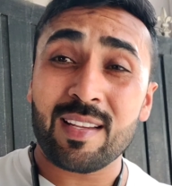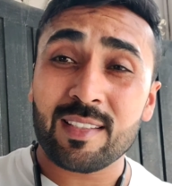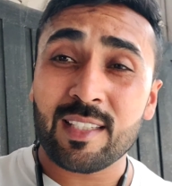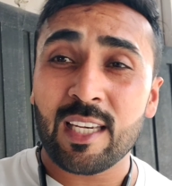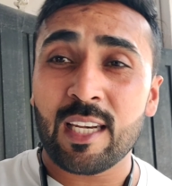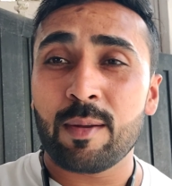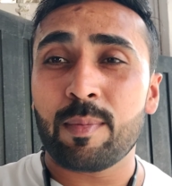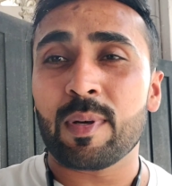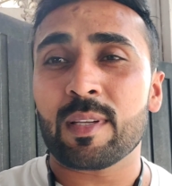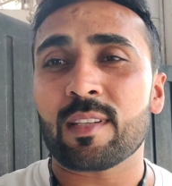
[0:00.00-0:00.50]
आज
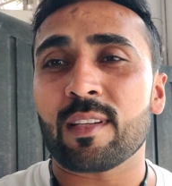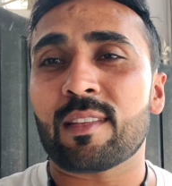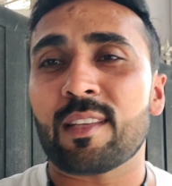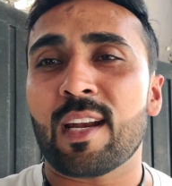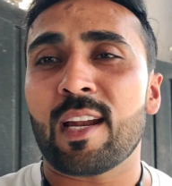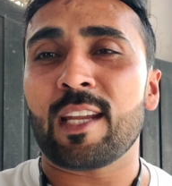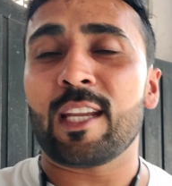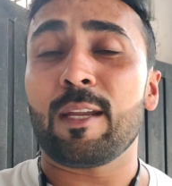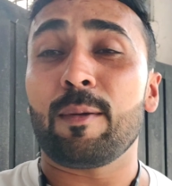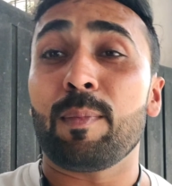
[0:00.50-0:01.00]
के लिए बस
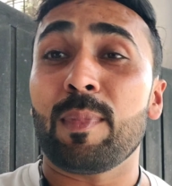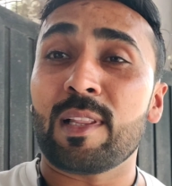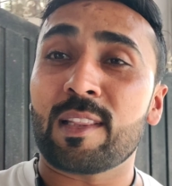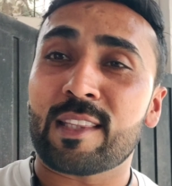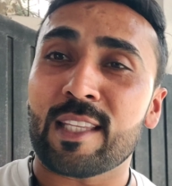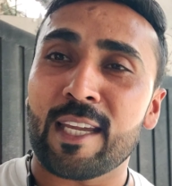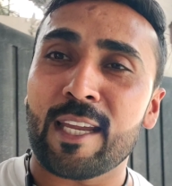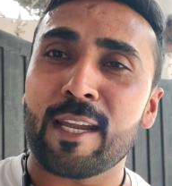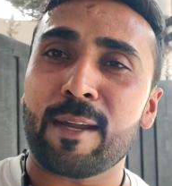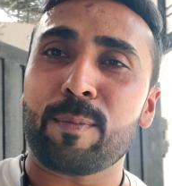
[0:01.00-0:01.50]
इतना ही
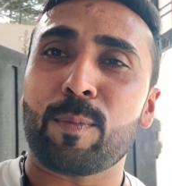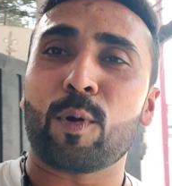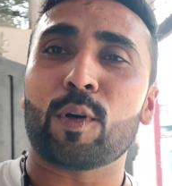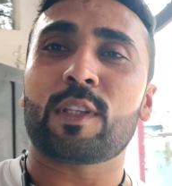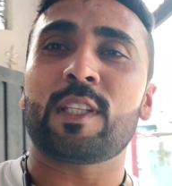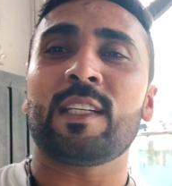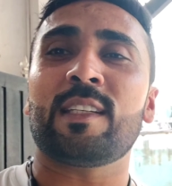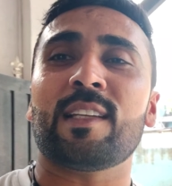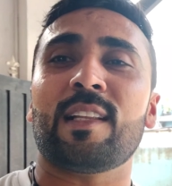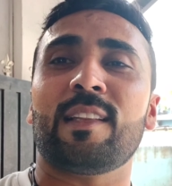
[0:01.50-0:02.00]
मिलते हैं
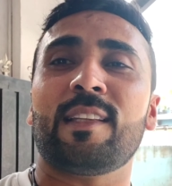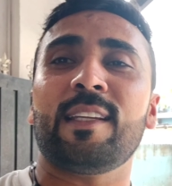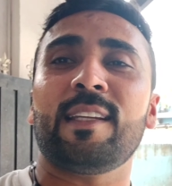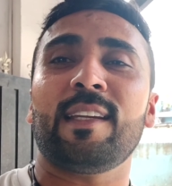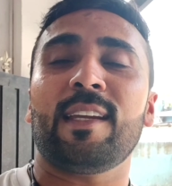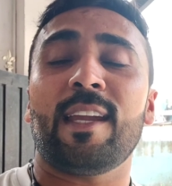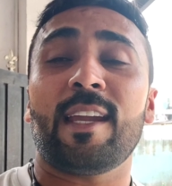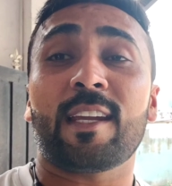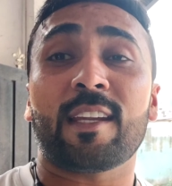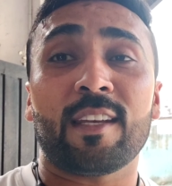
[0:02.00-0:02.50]
बहुत ही
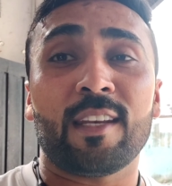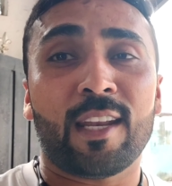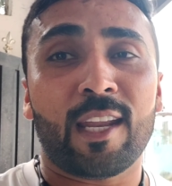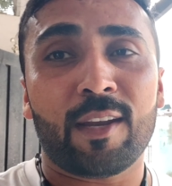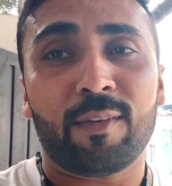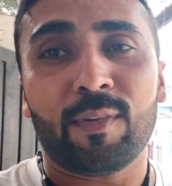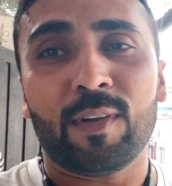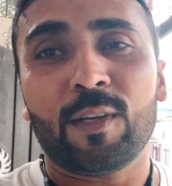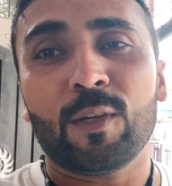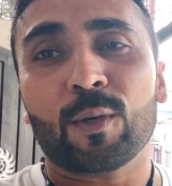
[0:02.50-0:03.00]
जल्दी एक
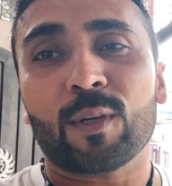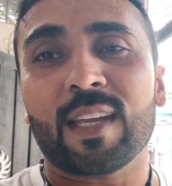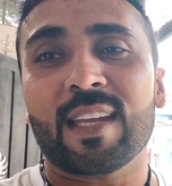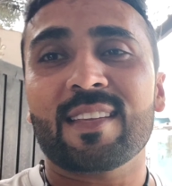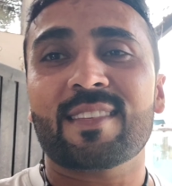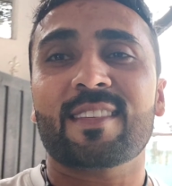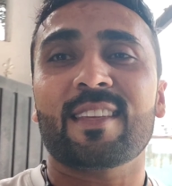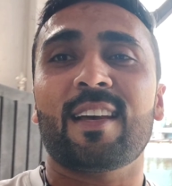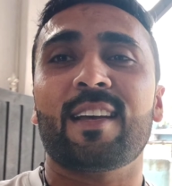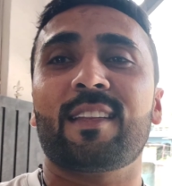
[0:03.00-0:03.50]
नए वीडियो
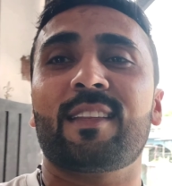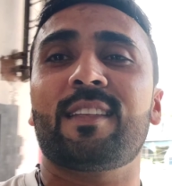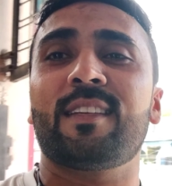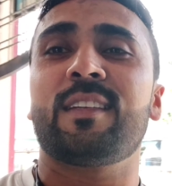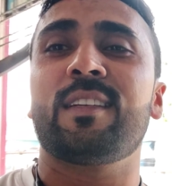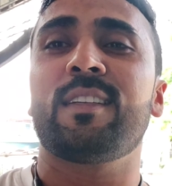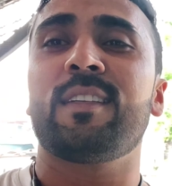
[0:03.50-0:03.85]
के साथ